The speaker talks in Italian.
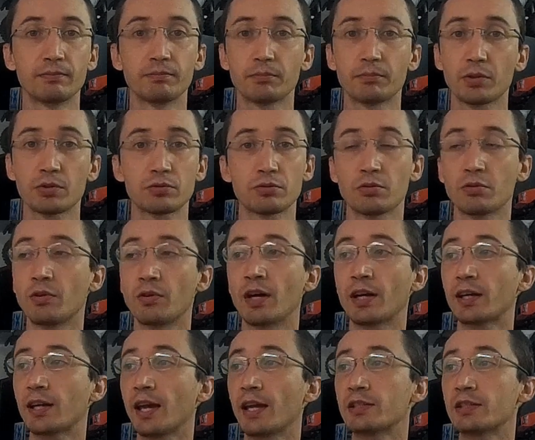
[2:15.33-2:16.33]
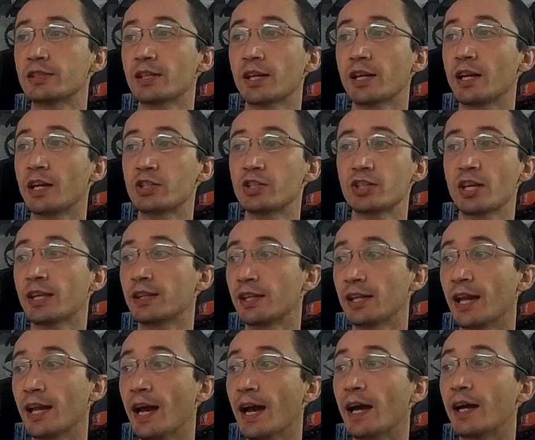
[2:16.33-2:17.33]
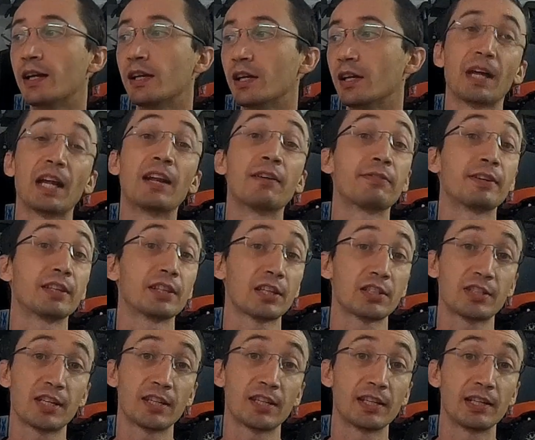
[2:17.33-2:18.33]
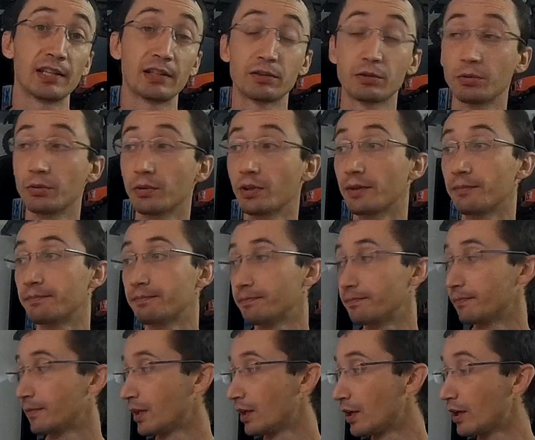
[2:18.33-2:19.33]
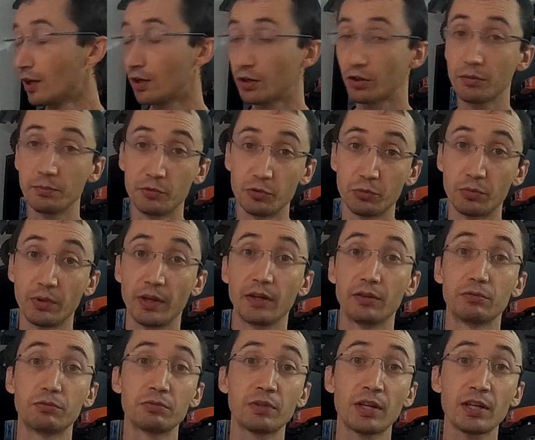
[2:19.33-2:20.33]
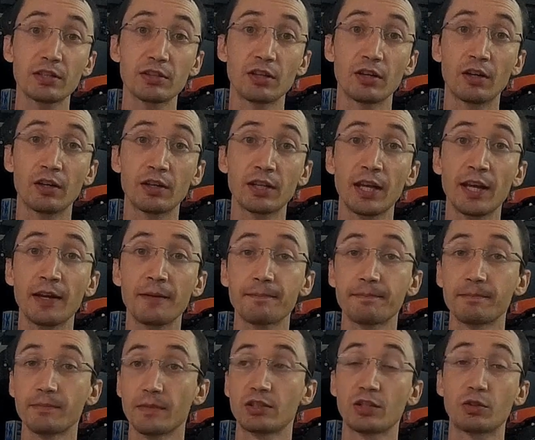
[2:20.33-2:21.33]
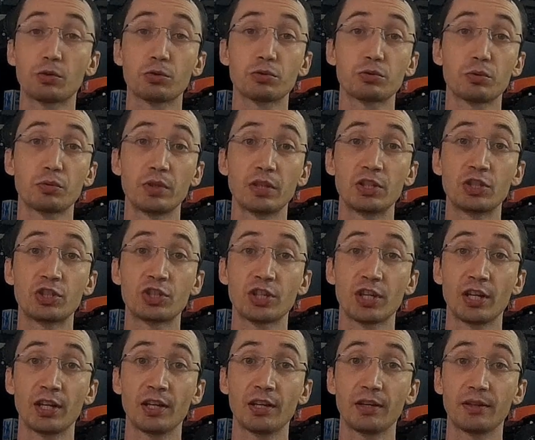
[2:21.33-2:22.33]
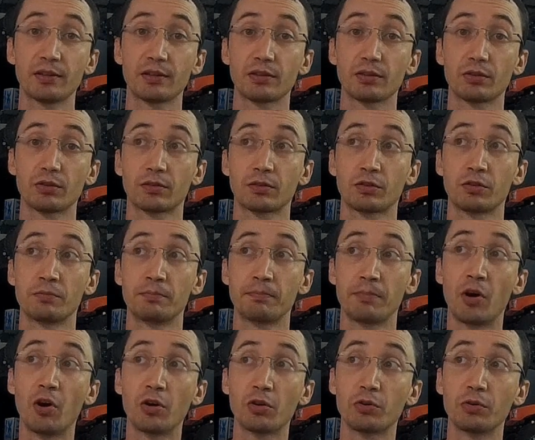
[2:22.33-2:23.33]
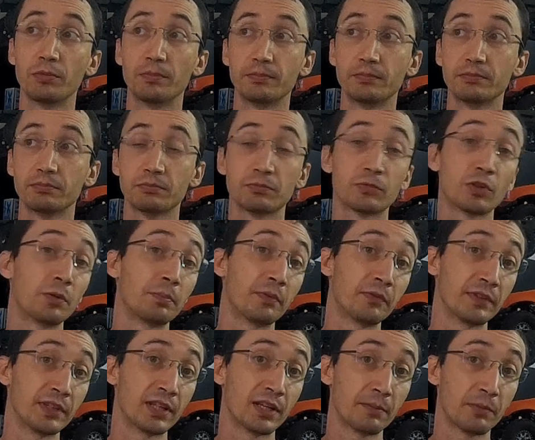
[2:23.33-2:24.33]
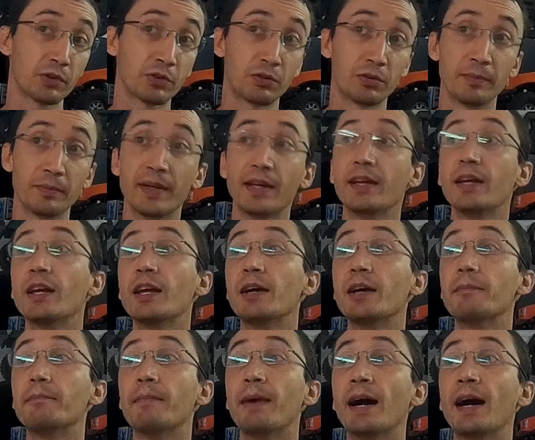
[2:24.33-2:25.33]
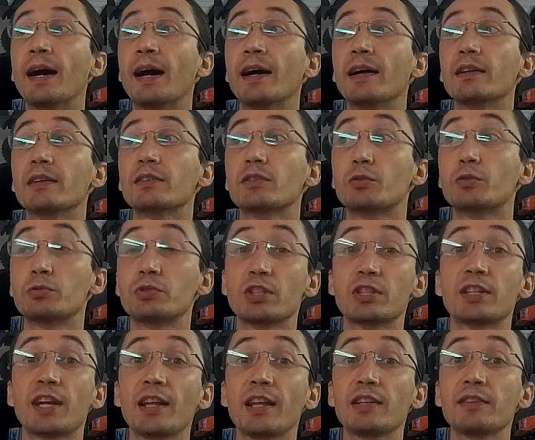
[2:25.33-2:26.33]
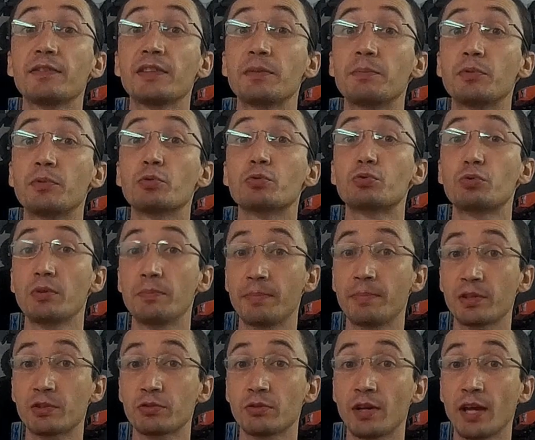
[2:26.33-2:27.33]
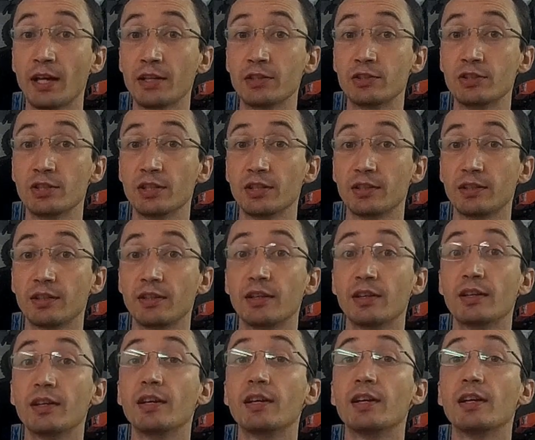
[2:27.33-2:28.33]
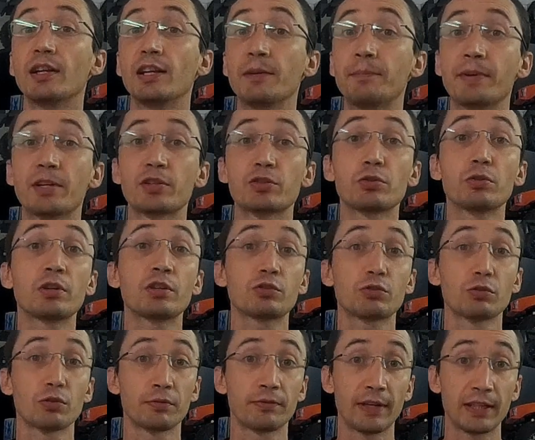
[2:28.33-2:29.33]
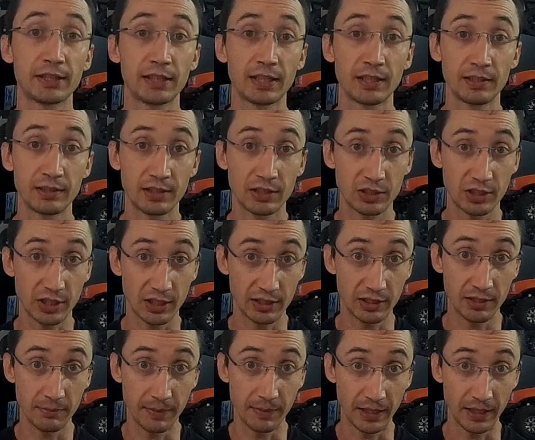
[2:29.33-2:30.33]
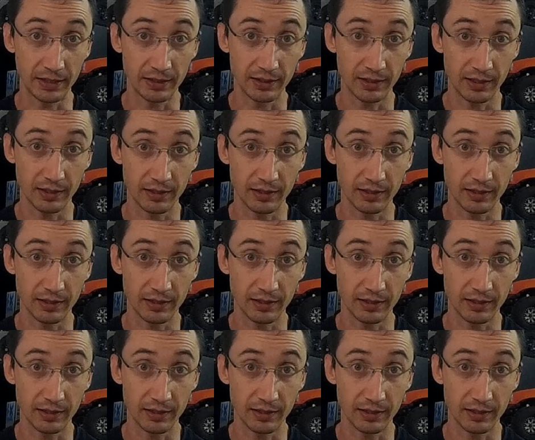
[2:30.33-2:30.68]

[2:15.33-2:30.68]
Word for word: possono anche essere lasciate da, alla fantasia del lettore. Comunque, una storia si costruisce con poco, dopo vedremo come, ma concentratevi di più sui personaggi. Le persone sono fatte di sentimenti